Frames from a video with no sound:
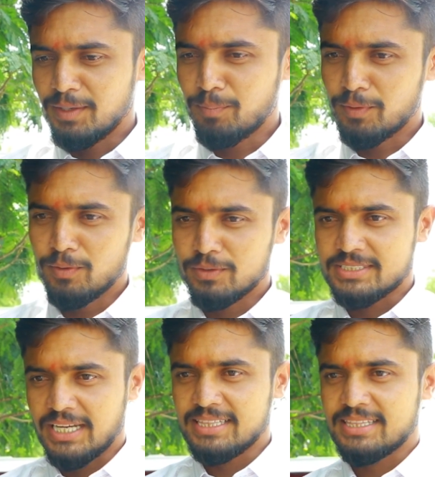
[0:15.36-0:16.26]
ఇప్పుడు
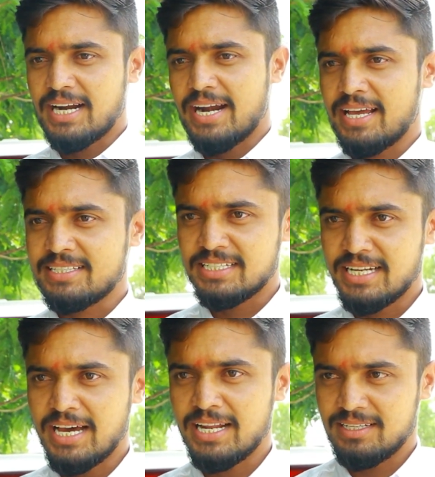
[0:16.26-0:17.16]
చైత్ర అనే
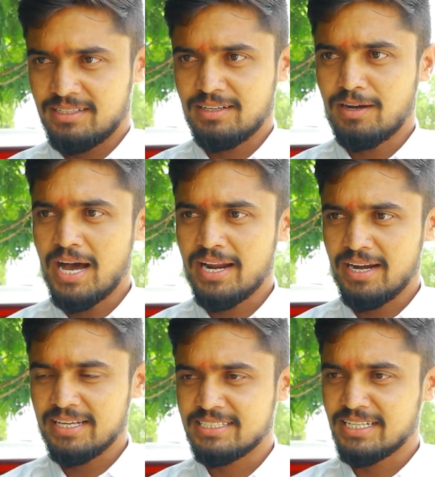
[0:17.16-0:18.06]
చిన్నారి
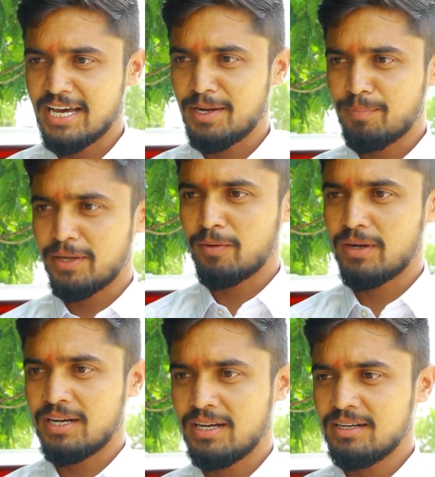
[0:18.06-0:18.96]
ఆరేండ్ల చిన్నారిపై ఒక